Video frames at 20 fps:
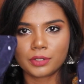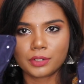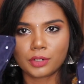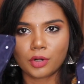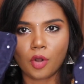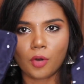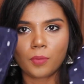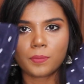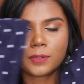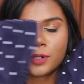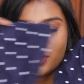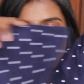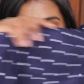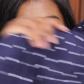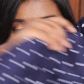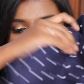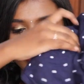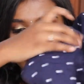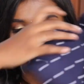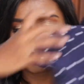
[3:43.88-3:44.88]
க்ராப்
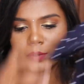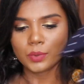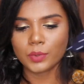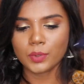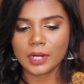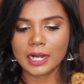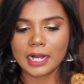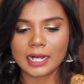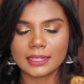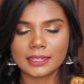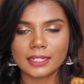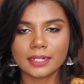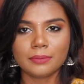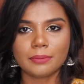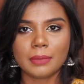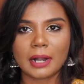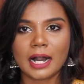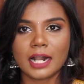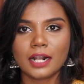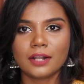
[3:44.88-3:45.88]
டாப் இருக்கும் அண்ட்
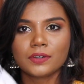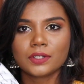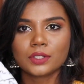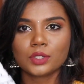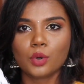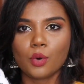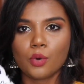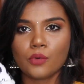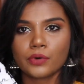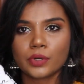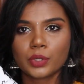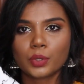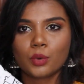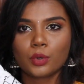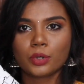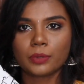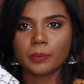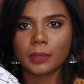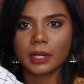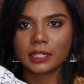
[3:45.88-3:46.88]
தென் மேலே வந்து ஓவர்
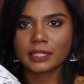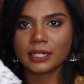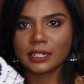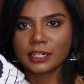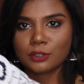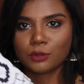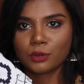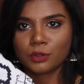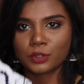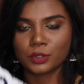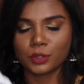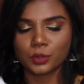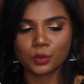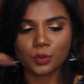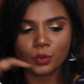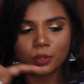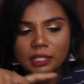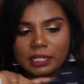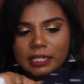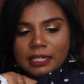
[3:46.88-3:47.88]
கோட் மாதிரி இன்னொன்று
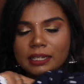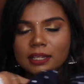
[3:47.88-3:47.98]
இருக்கும்